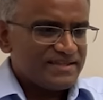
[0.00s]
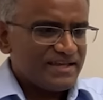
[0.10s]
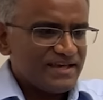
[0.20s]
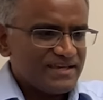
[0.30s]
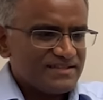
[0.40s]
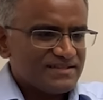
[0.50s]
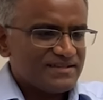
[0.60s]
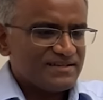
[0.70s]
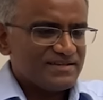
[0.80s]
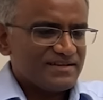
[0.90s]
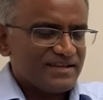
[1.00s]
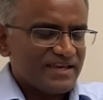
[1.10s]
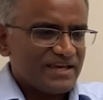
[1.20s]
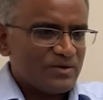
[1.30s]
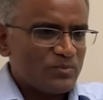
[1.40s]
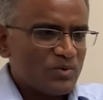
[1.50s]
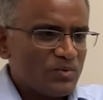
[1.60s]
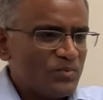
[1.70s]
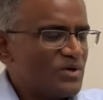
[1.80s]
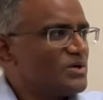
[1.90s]
இதே இது நீங்கள்
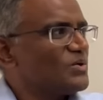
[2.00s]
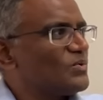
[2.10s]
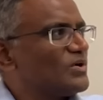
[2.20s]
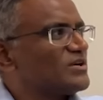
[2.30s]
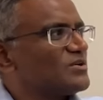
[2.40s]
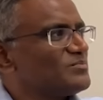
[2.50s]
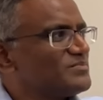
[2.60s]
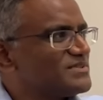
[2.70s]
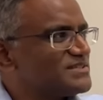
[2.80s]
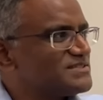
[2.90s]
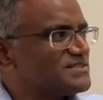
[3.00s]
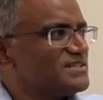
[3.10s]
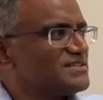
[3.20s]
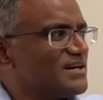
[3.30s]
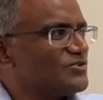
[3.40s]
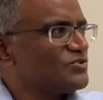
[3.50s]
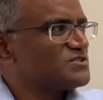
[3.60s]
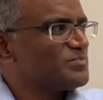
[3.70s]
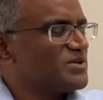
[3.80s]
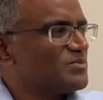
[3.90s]
ஒவ்வொரு குவார்ட்டரும் ரிசல்ட்
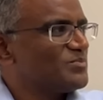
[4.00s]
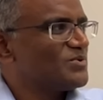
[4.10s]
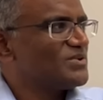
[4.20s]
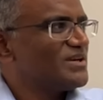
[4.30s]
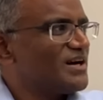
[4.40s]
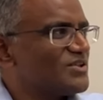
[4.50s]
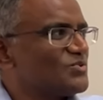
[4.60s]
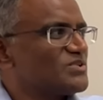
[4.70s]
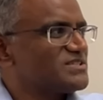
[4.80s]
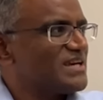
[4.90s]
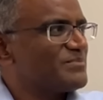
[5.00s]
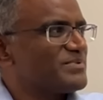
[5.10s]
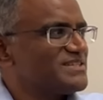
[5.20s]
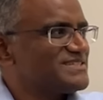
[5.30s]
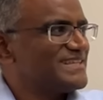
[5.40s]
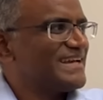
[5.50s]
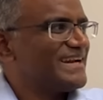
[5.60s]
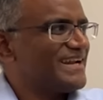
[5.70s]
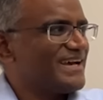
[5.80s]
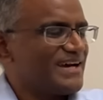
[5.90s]
அனௌன்ஸ் பண்ணும்போது அதோட ஷேர் ப்ரைஸ்
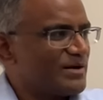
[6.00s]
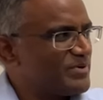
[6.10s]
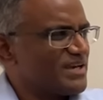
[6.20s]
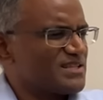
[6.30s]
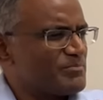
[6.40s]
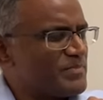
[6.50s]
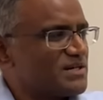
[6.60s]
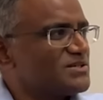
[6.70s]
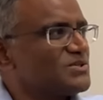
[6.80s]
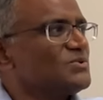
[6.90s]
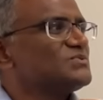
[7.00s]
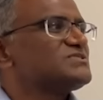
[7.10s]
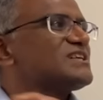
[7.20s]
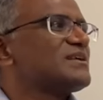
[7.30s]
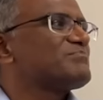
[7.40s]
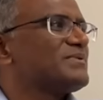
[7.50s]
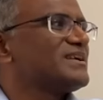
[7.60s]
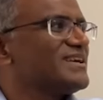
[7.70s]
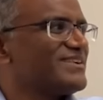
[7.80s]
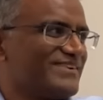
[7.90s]
என்ன அப்படிங்கிறத மட்டும் சார்ட்
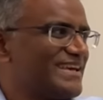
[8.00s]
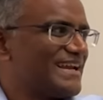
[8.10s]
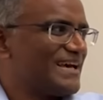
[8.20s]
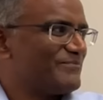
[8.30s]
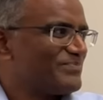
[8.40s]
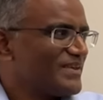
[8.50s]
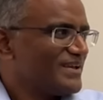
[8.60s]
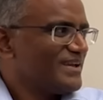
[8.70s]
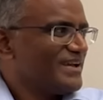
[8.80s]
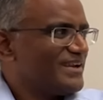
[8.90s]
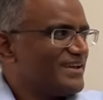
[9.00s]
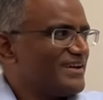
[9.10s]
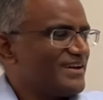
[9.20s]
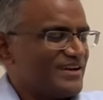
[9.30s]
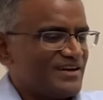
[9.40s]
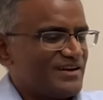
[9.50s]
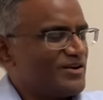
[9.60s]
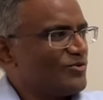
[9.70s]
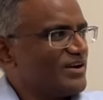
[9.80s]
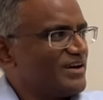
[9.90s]
பண்ணீங்கன்னு வைங்களேன்
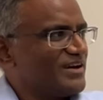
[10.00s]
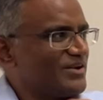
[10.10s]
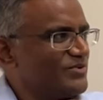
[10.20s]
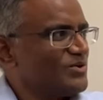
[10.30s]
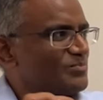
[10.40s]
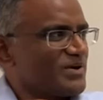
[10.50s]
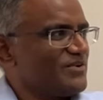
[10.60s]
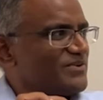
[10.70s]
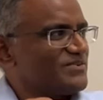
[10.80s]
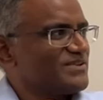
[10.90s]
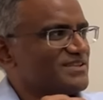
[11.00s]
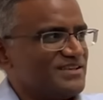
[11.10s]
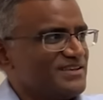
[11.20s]
அவங்க ரெவன்யூ ப்ராஃபிட் வந்து